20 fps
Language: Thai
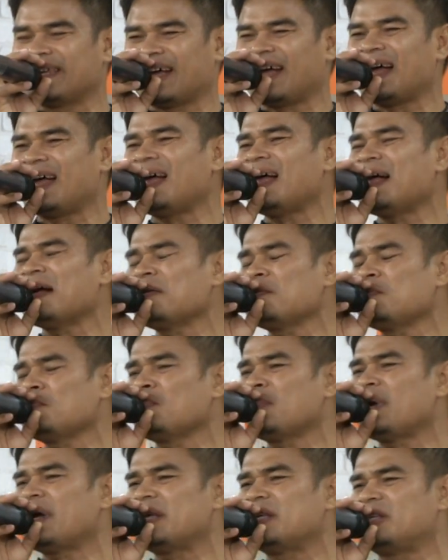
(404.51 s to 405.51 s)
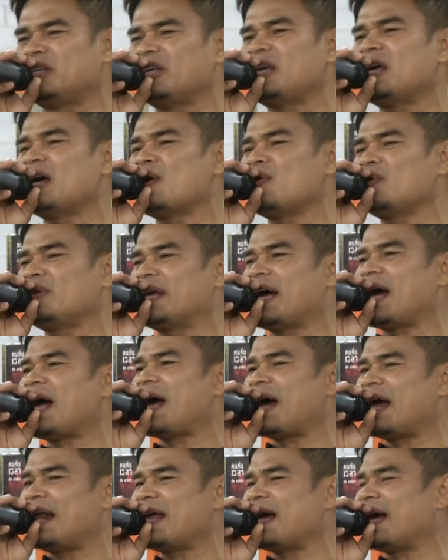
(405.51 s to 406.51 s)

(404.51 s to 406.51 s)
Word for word: ยังไม่เยียวยา